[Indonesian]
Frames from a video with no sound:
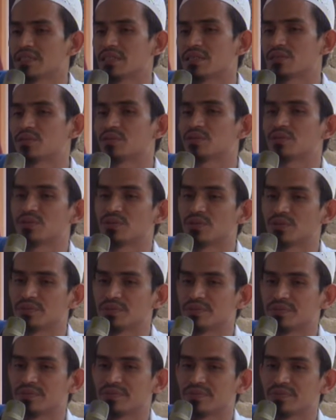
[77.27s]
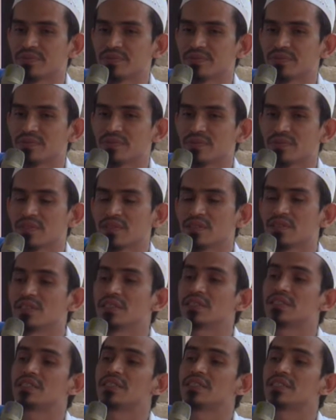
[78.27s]
satu dulu
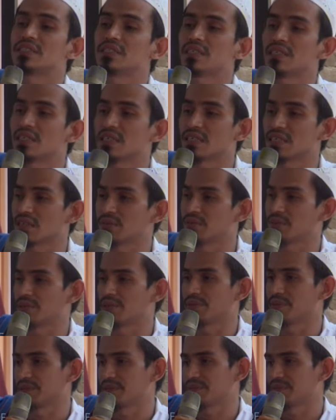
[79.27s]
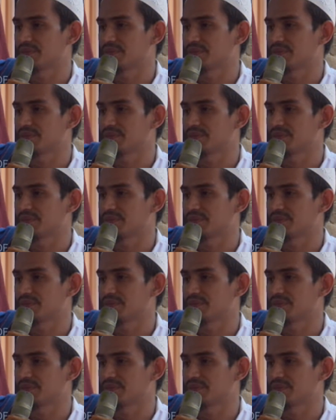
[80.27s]
dicicil nggak apa-apa